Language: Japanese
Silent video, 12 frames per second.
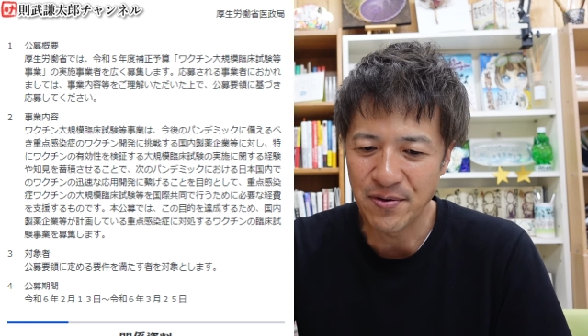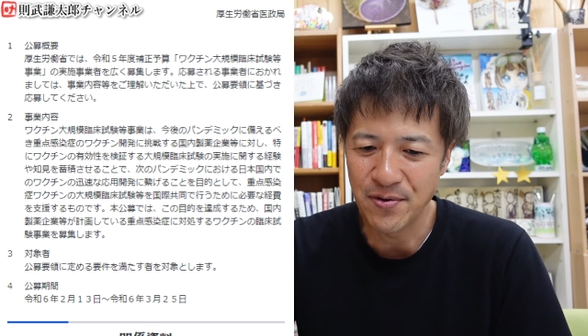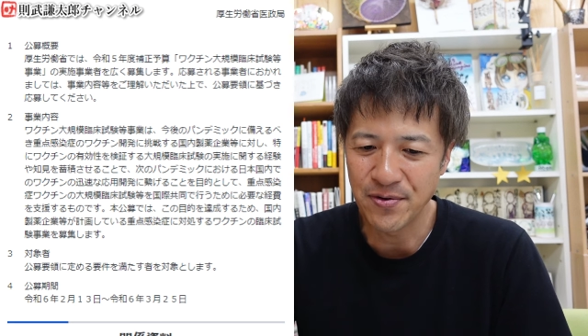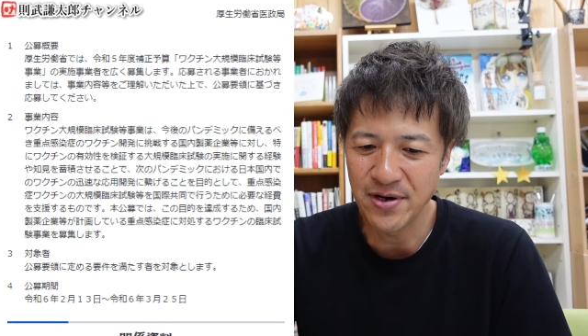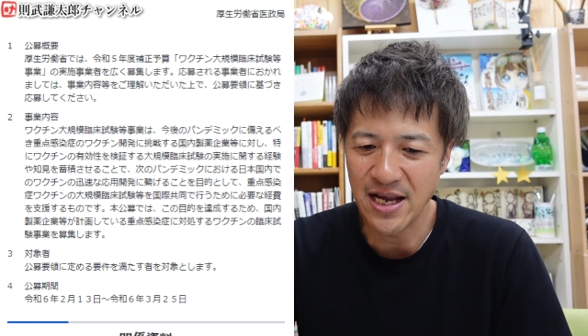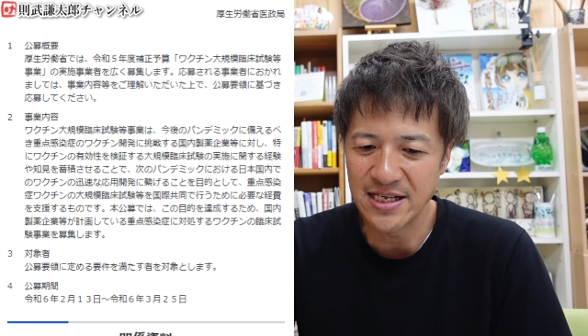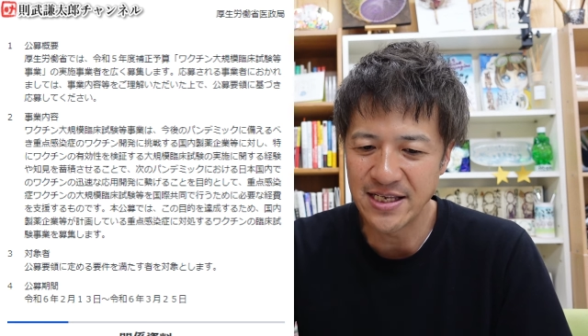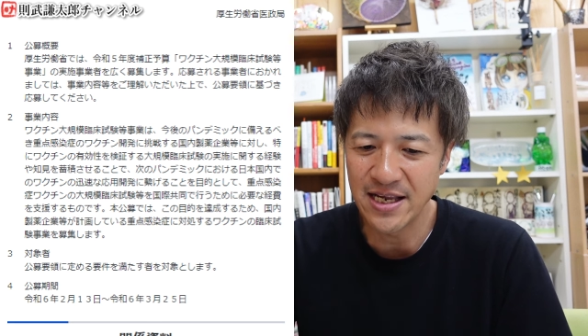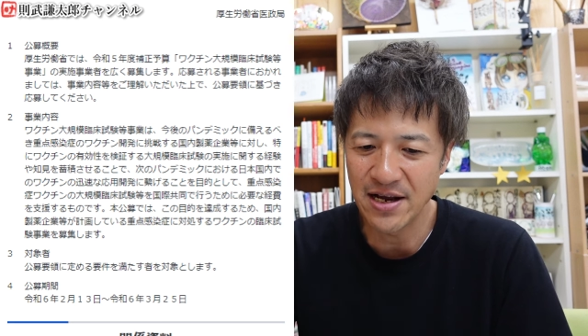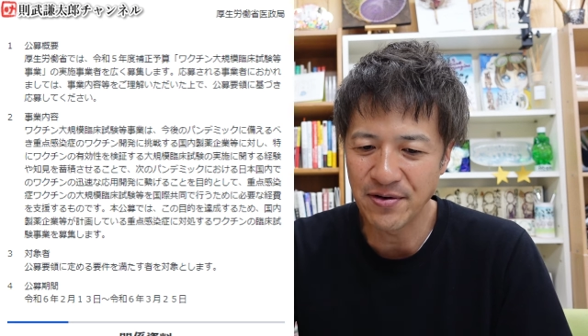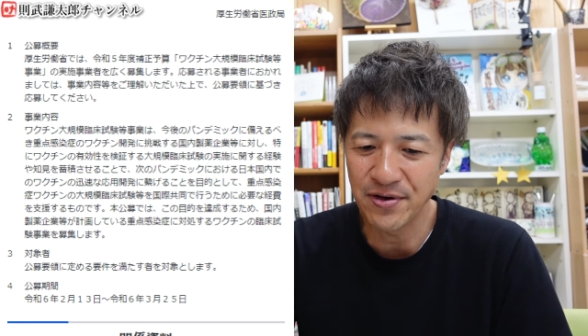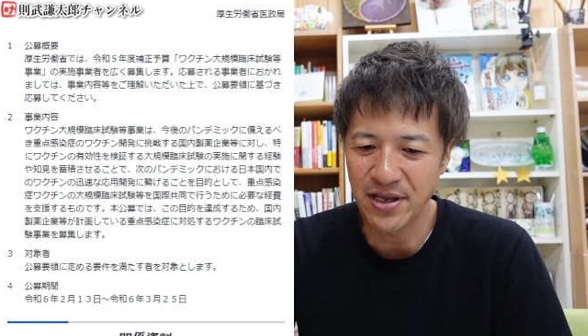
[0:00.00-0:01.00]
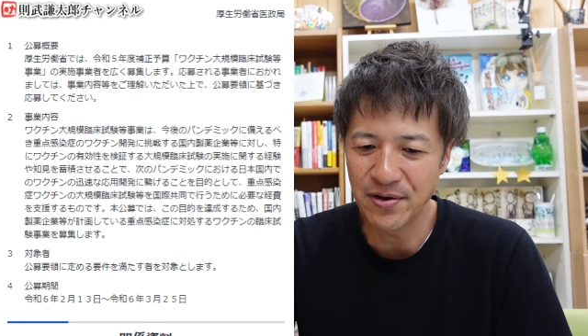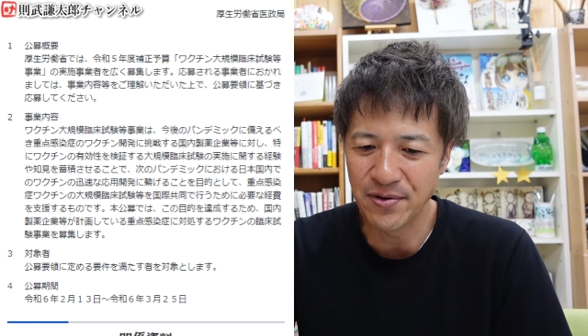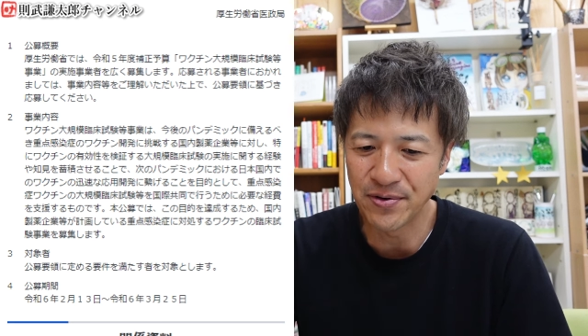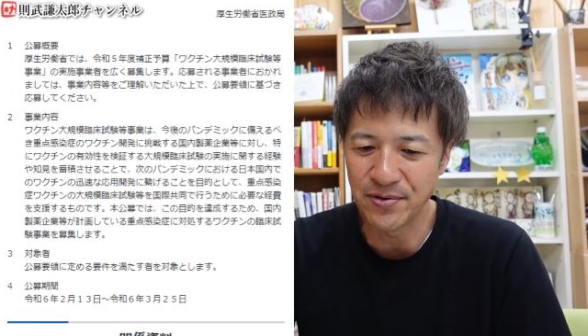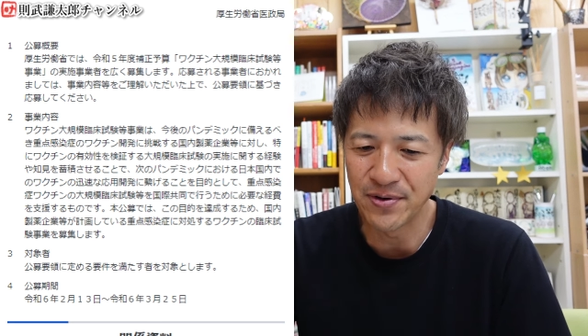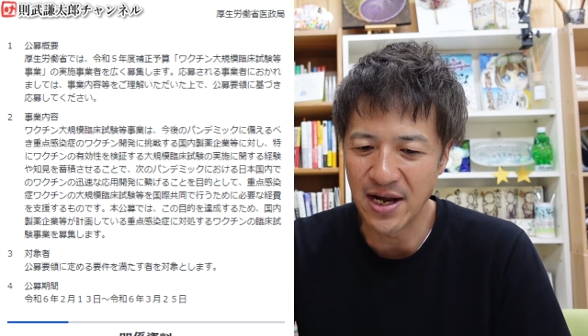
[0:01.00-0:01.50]
国内製薬企
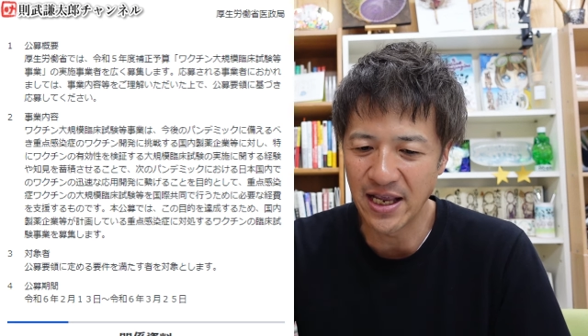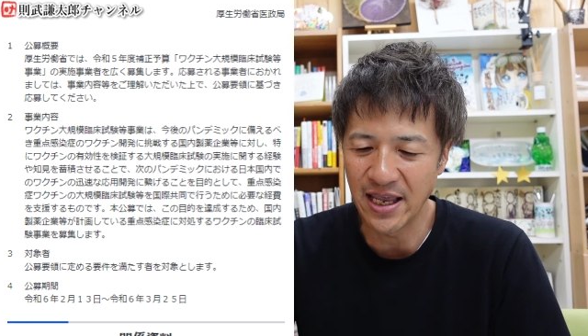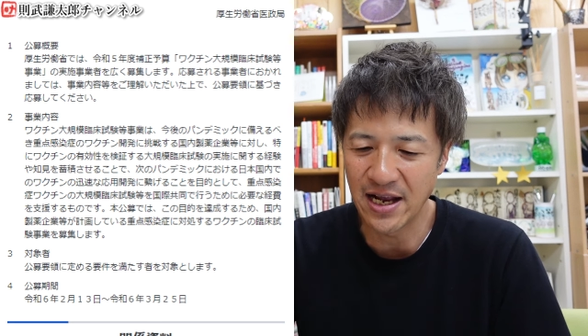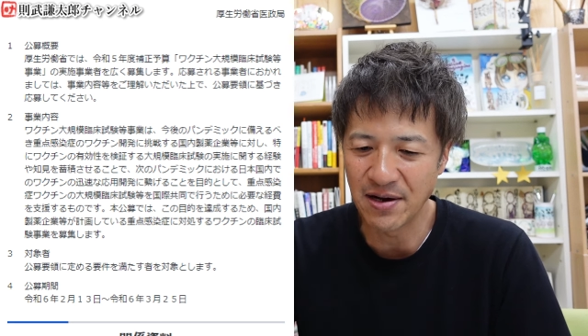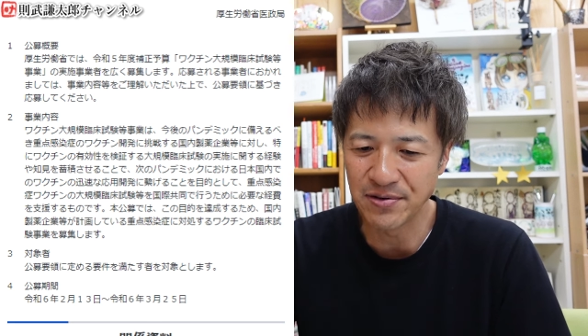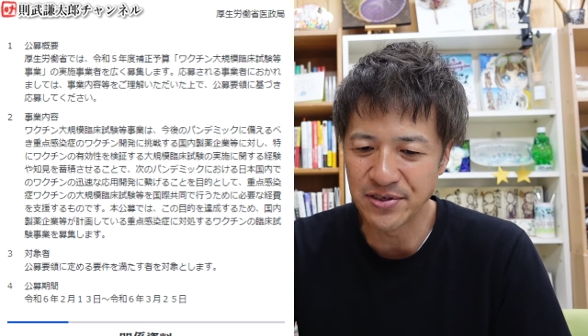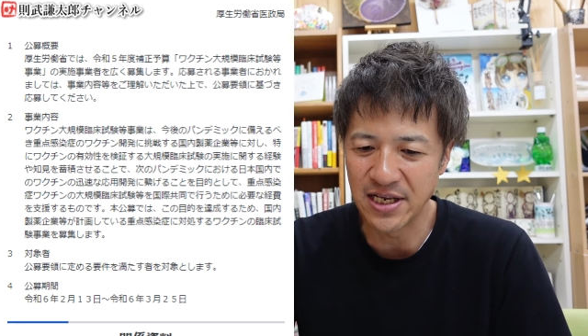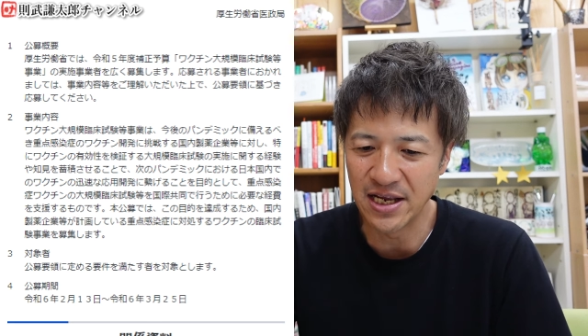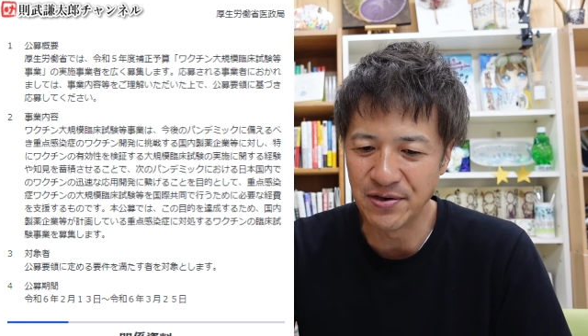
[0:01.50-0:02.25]
業等が計画して